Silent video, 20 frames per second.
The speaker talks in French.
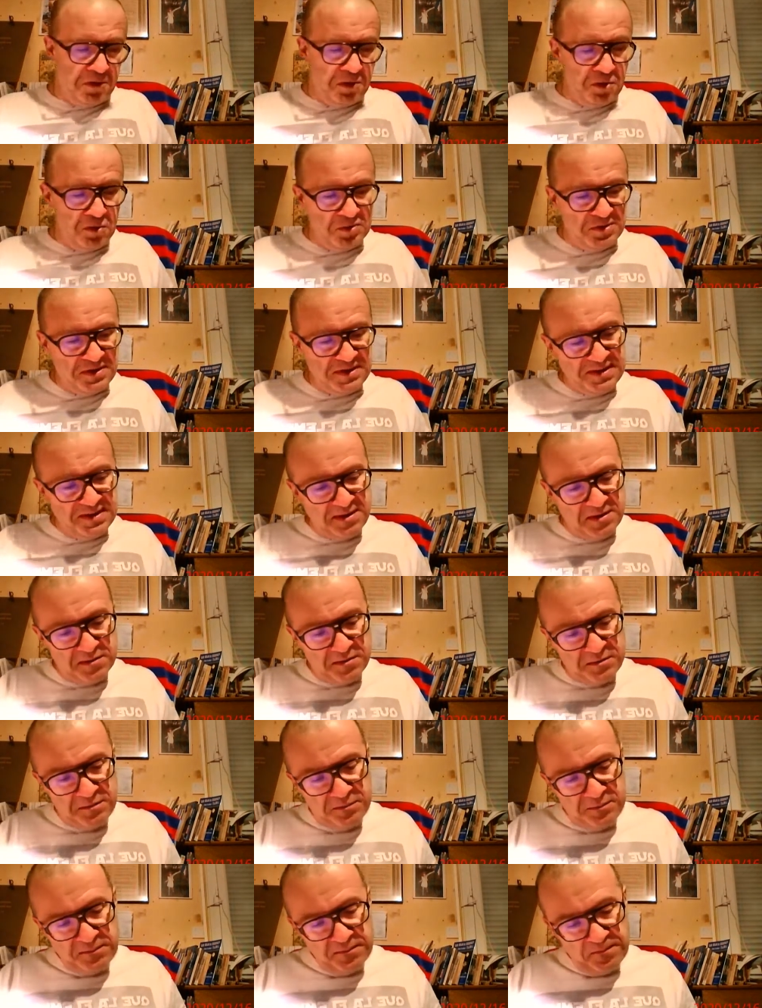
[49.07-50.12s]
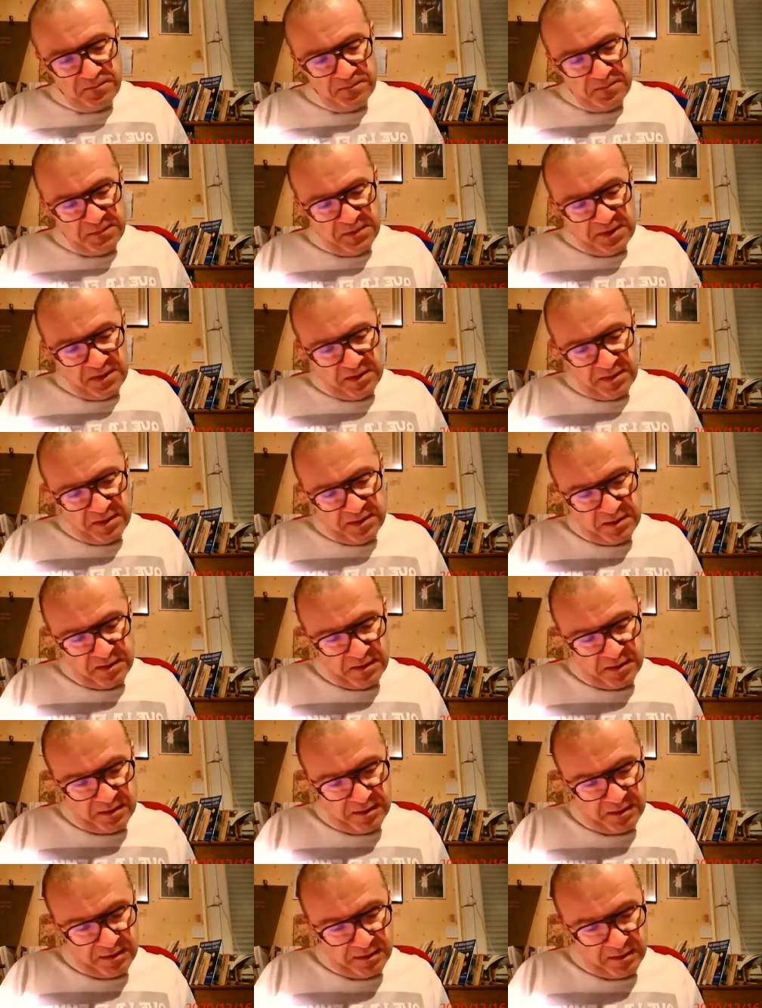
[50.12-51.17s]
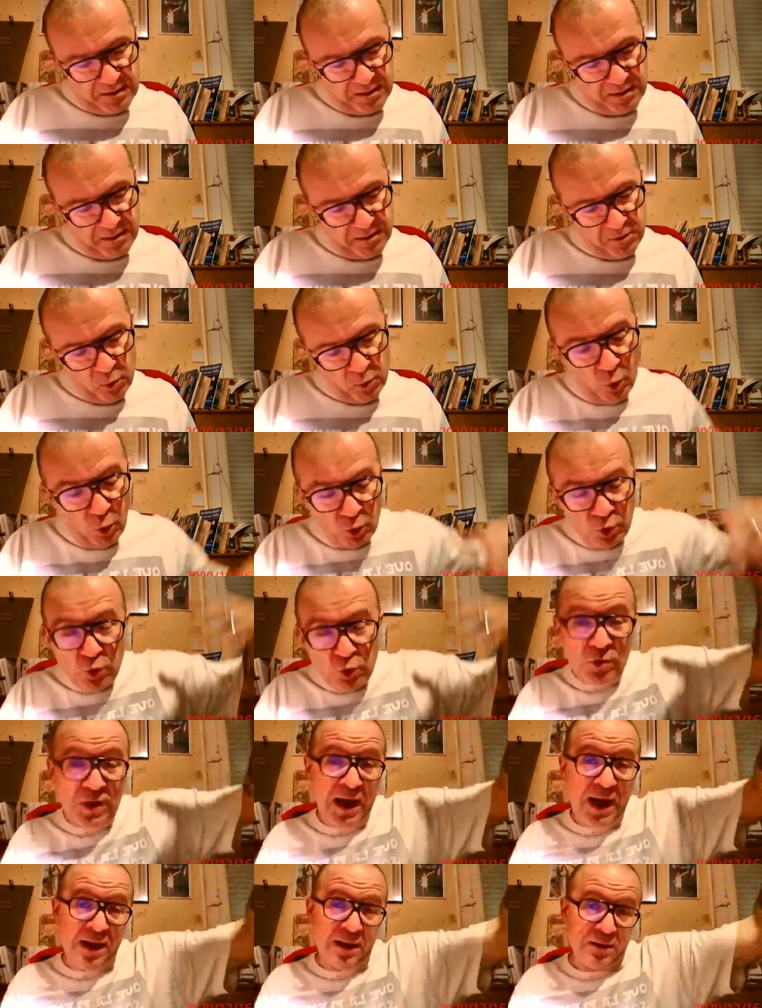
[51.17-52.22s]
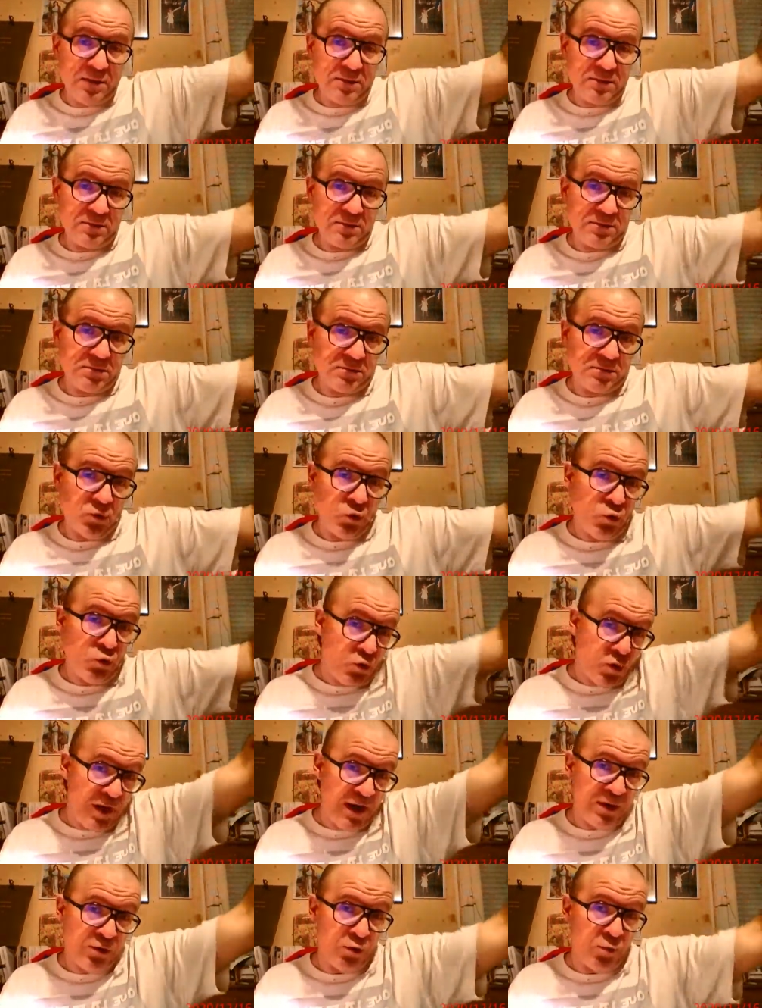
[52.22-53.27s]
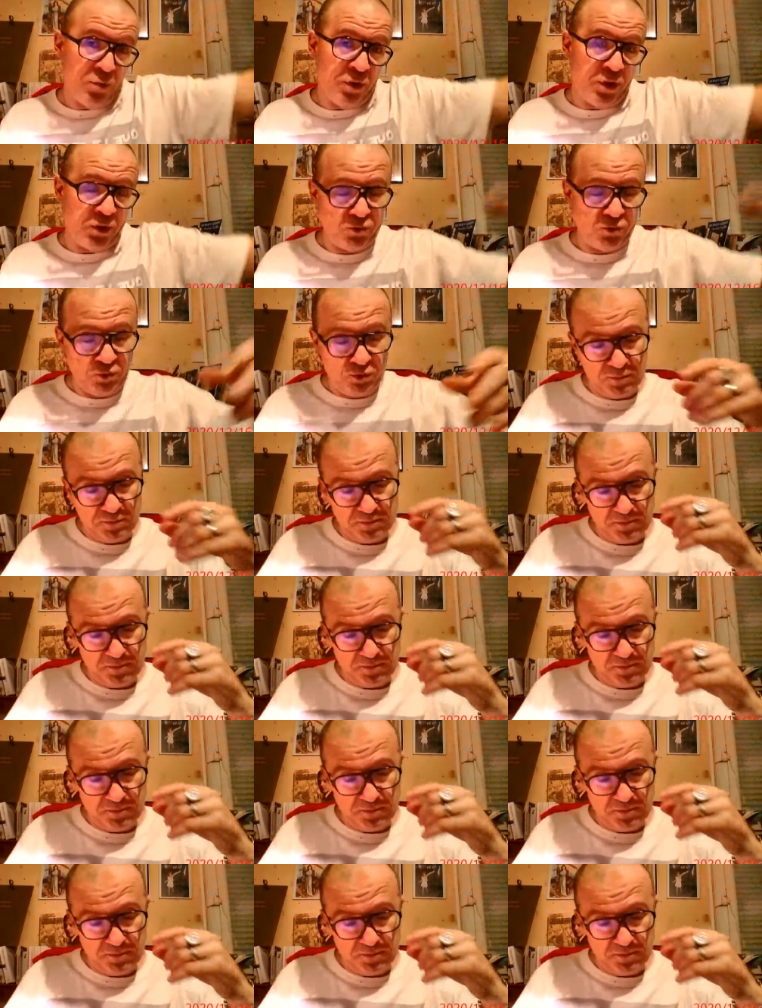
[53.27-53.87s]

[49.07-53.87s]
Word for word: l'océan euh, au-delà, au-delà de Bordeaux.